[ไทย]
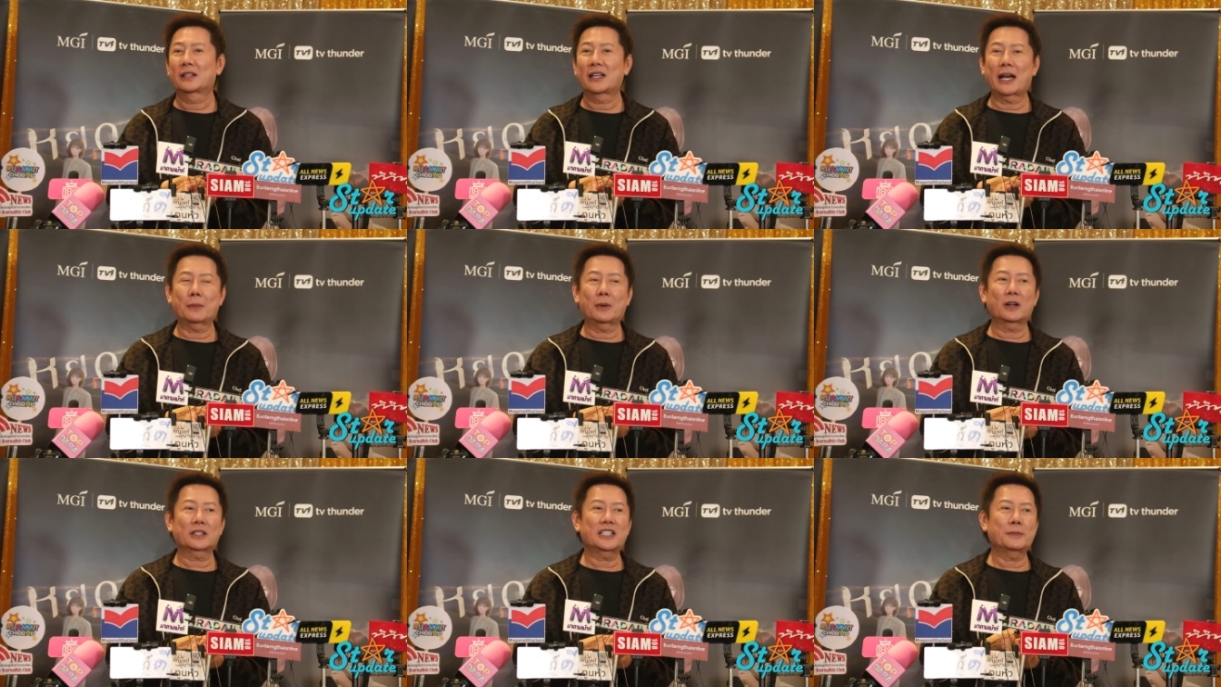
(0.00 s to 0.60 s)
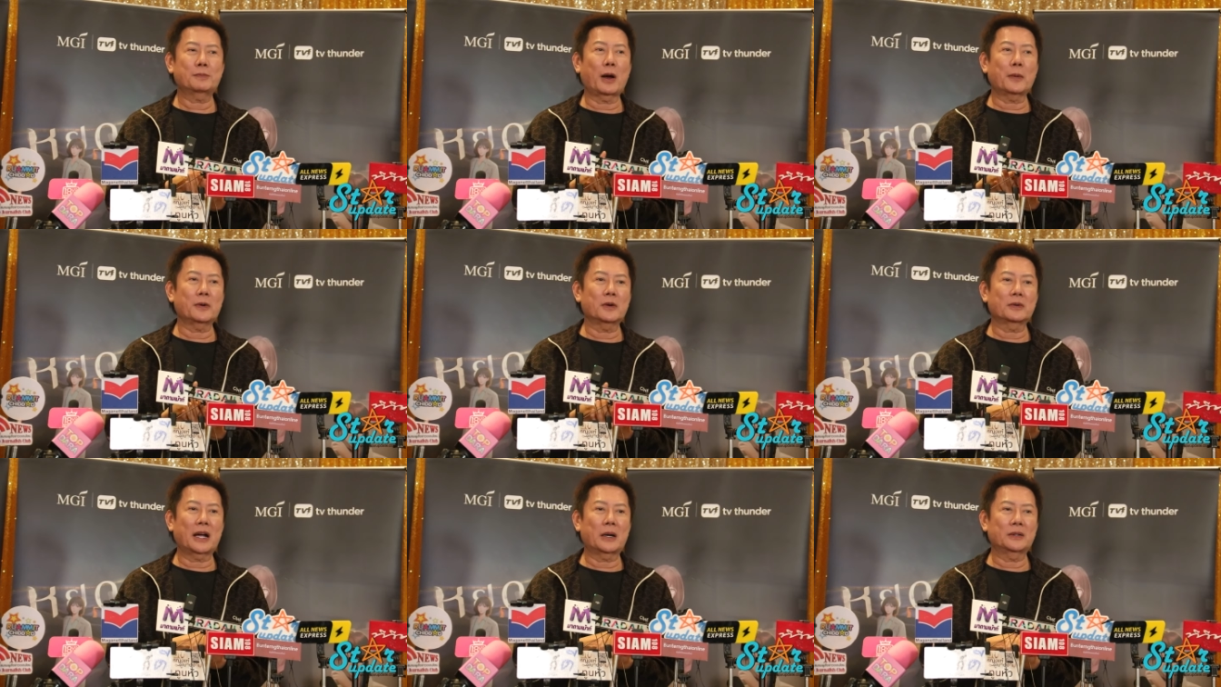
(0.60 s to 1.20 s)
นะเพราะทีป๊อป
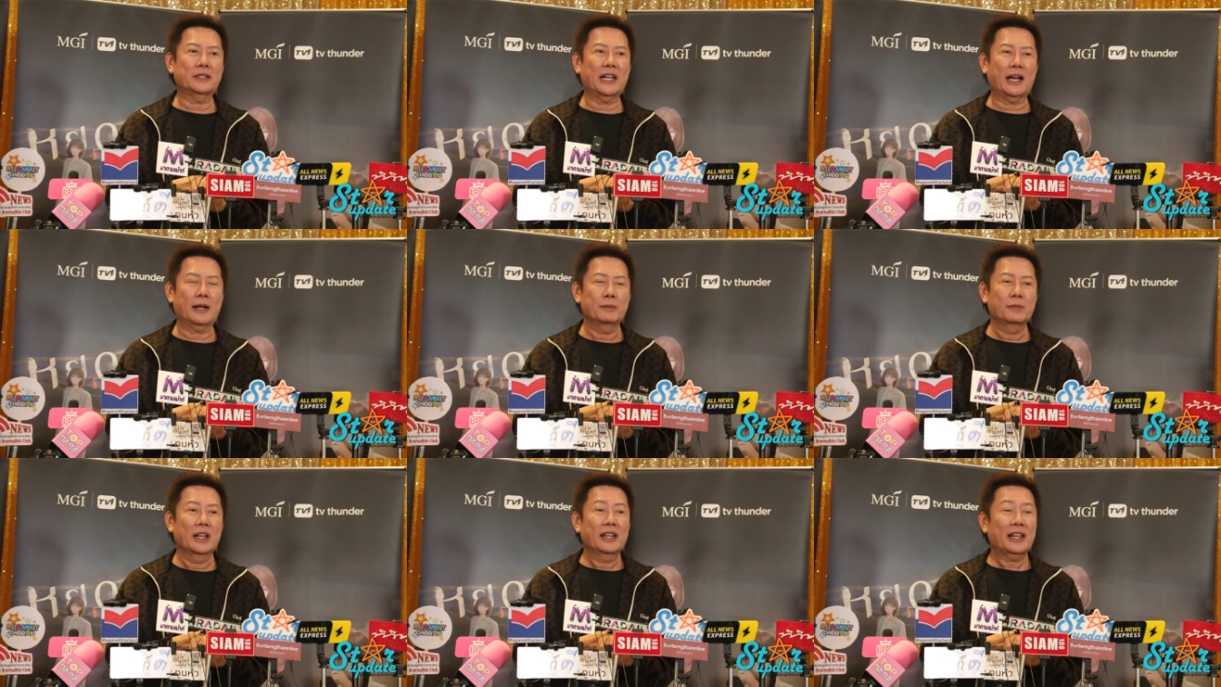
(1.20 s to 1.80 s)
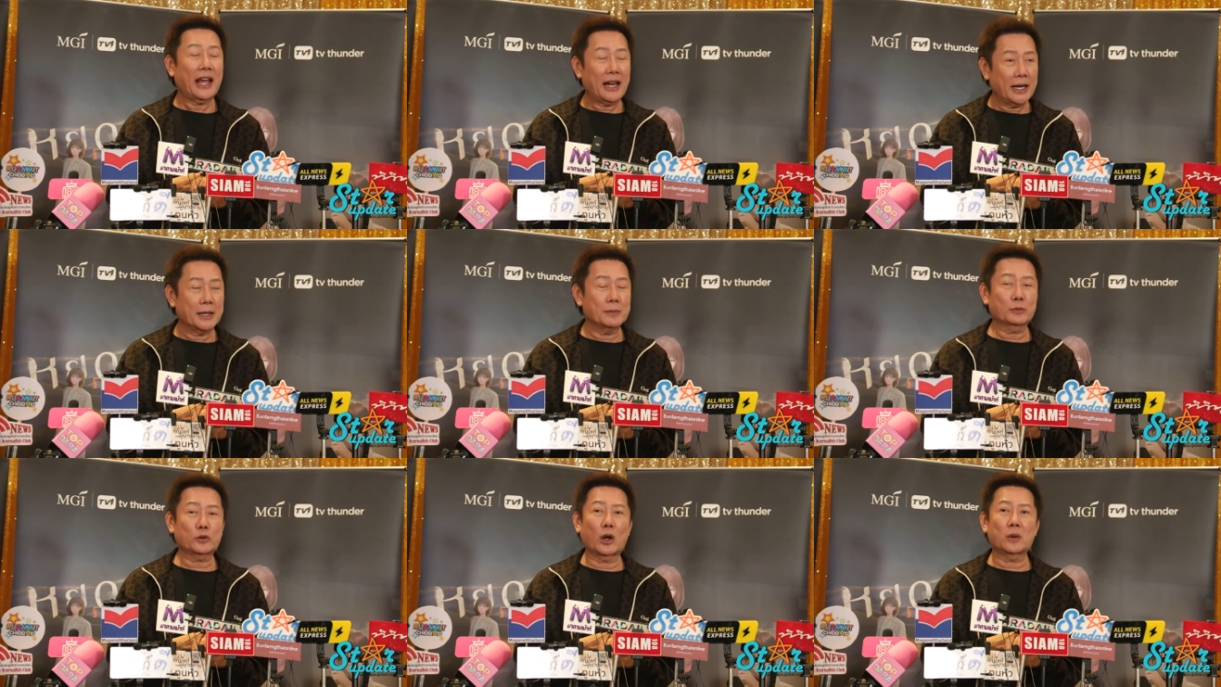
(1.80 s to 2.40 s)
ของเราเนี่ยแค่
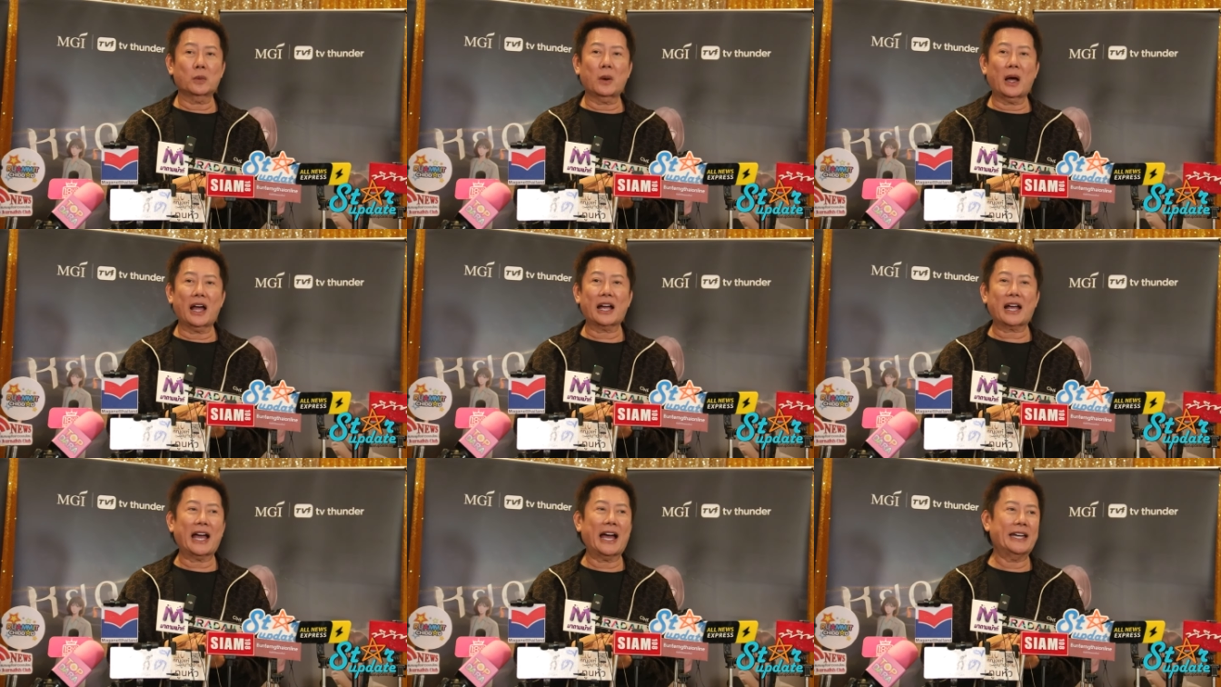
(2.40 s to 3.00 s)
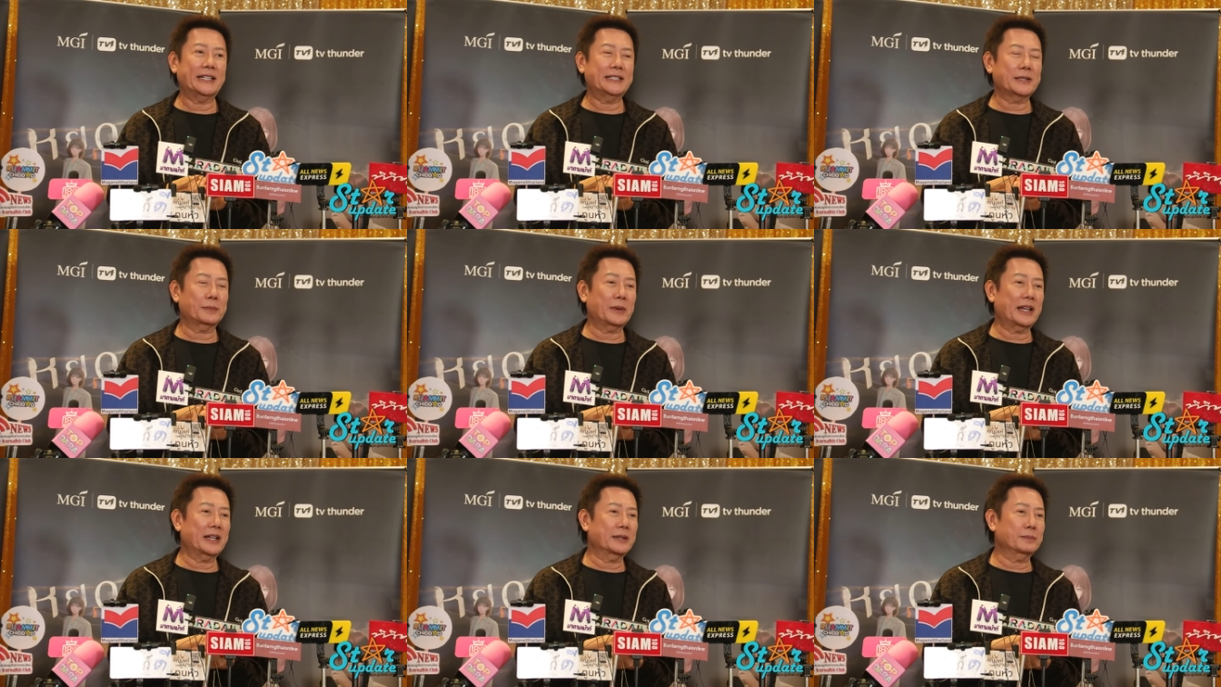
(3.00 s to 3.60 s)
เริ่มต้นว่าใครจะ
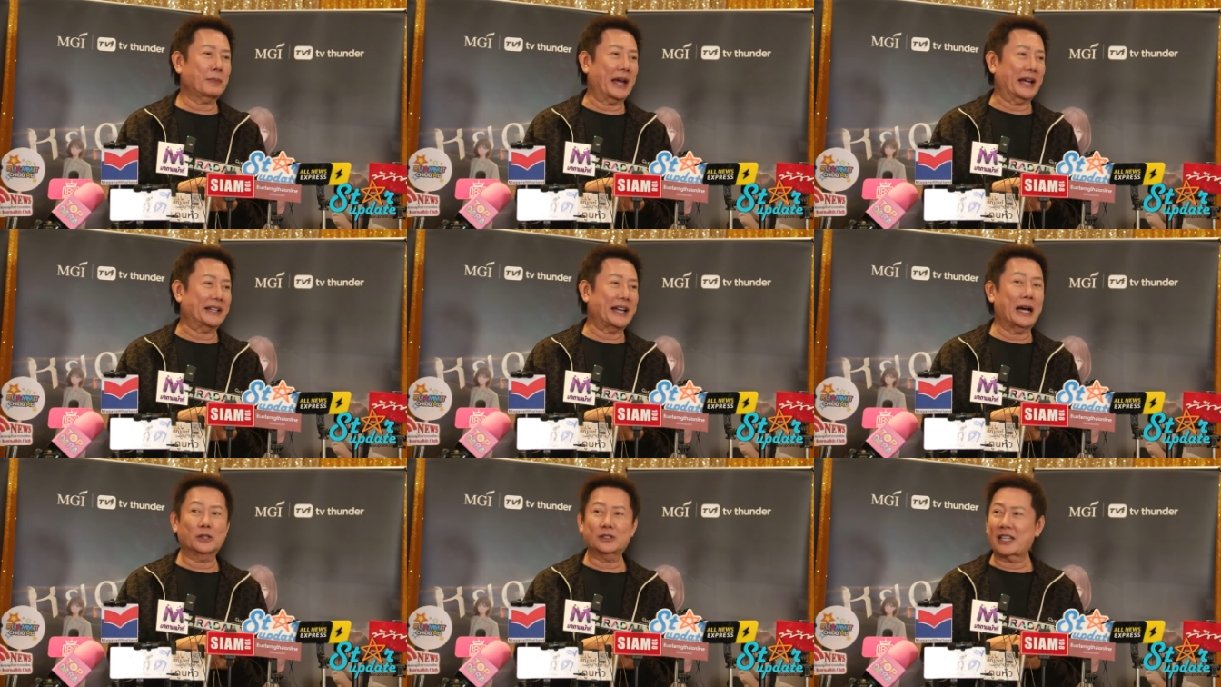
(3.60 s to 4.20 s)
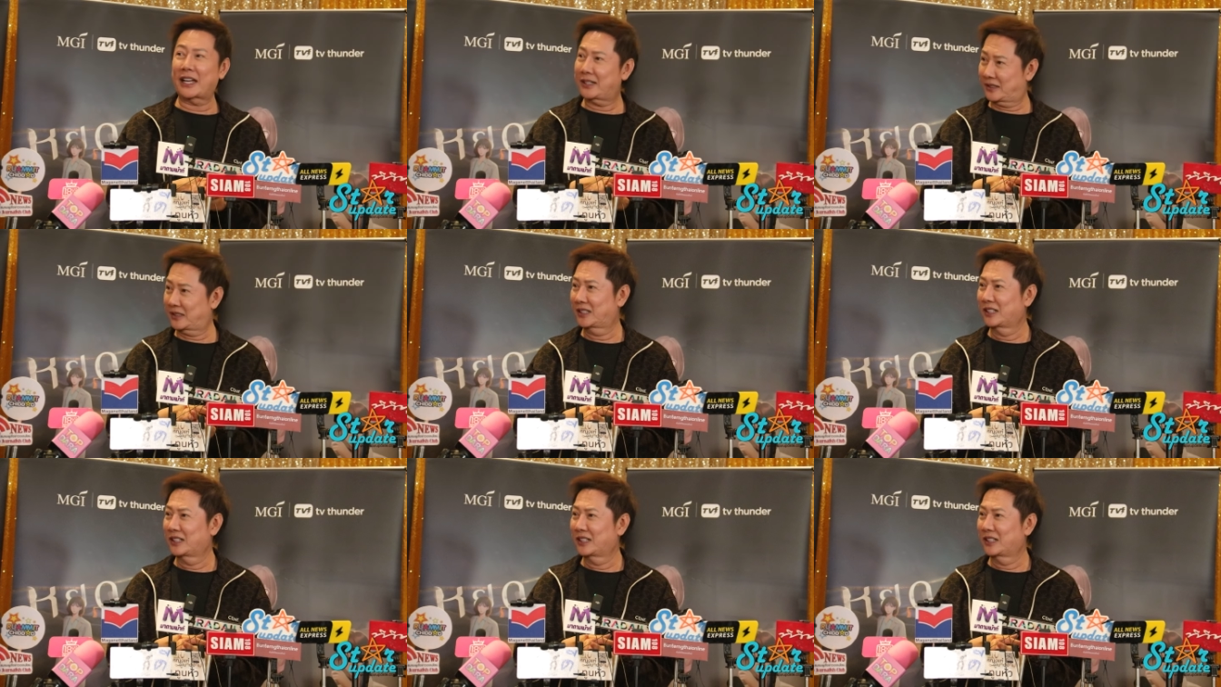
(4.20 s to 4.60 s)
เป็น8ดาวเต้น